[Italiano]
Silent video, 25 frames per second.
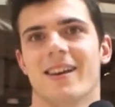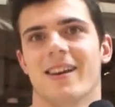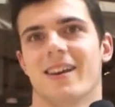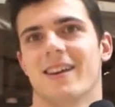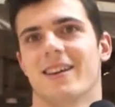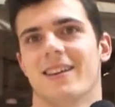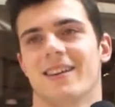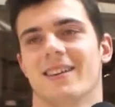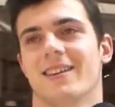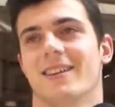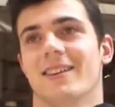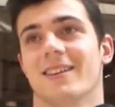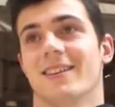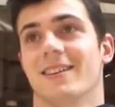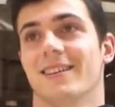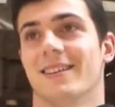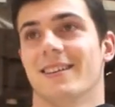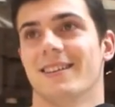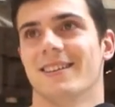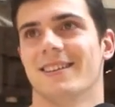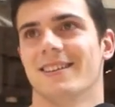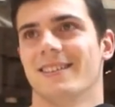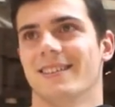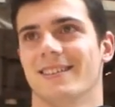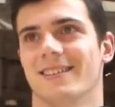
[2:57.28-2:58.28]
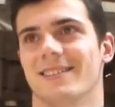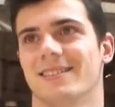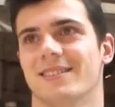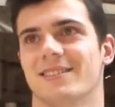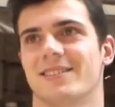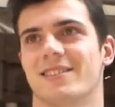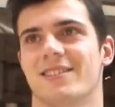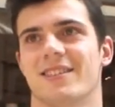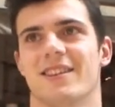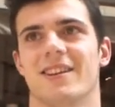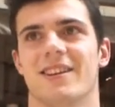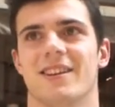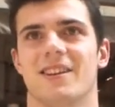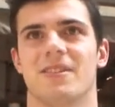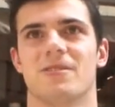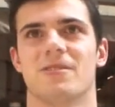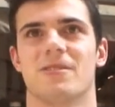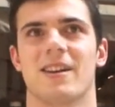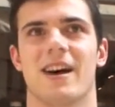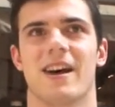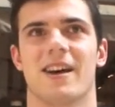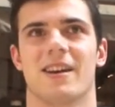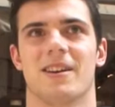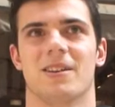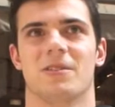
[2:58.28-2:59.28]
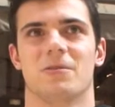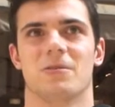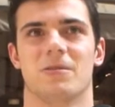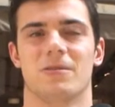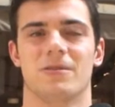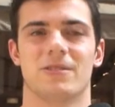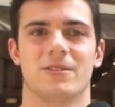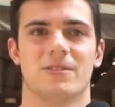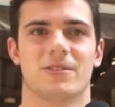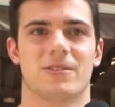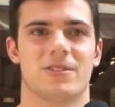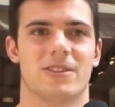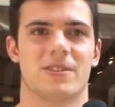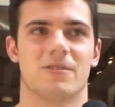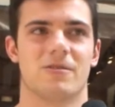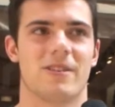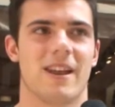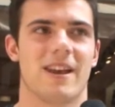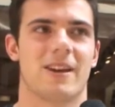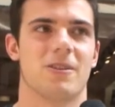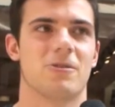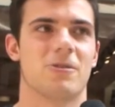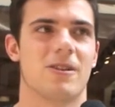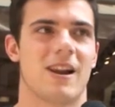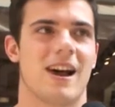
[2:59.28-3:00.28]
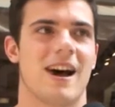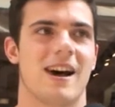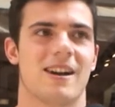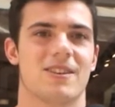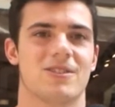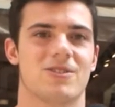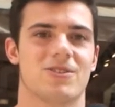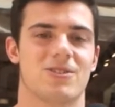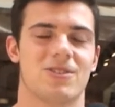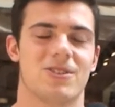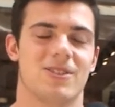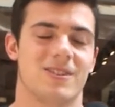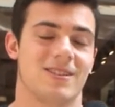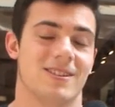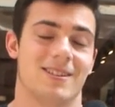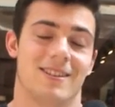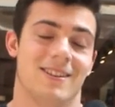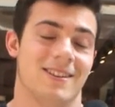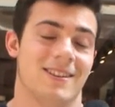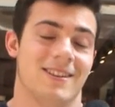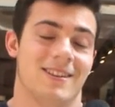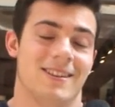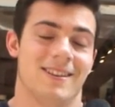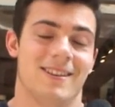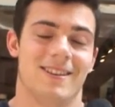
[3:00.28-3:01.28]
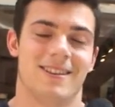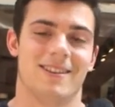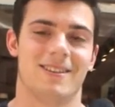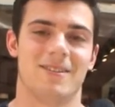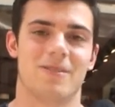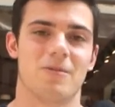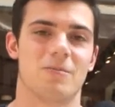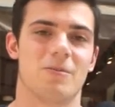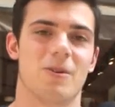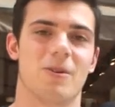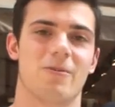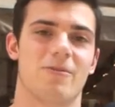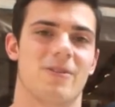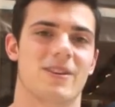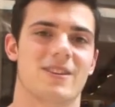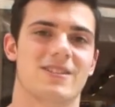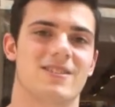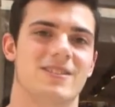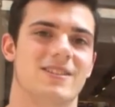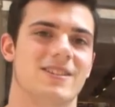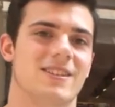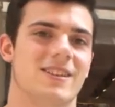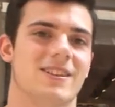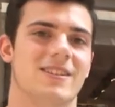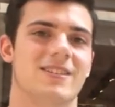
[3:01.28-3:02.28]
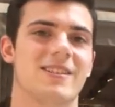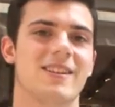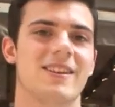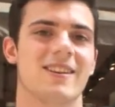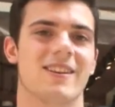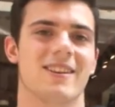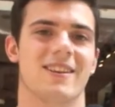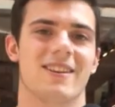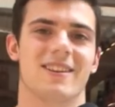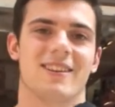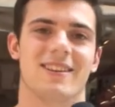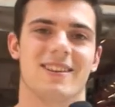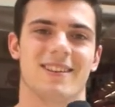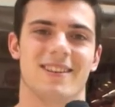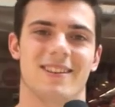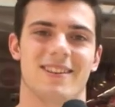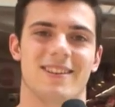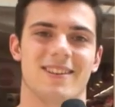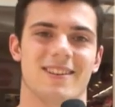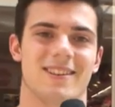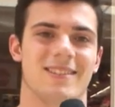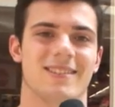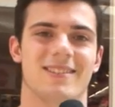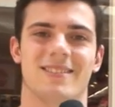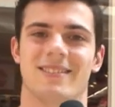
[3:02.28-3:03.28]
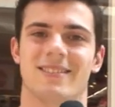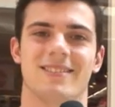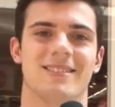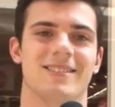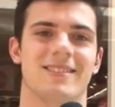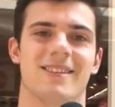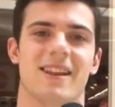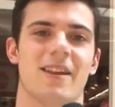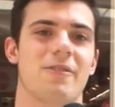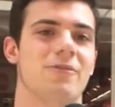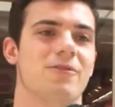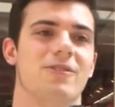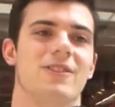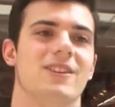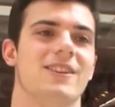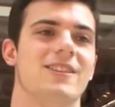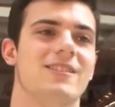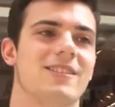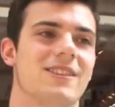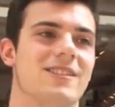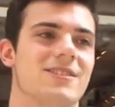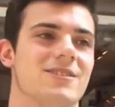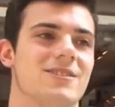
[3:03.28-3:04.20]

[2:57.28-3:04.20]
e se non hai, se non hai coraggio non puoi farci niente e è finita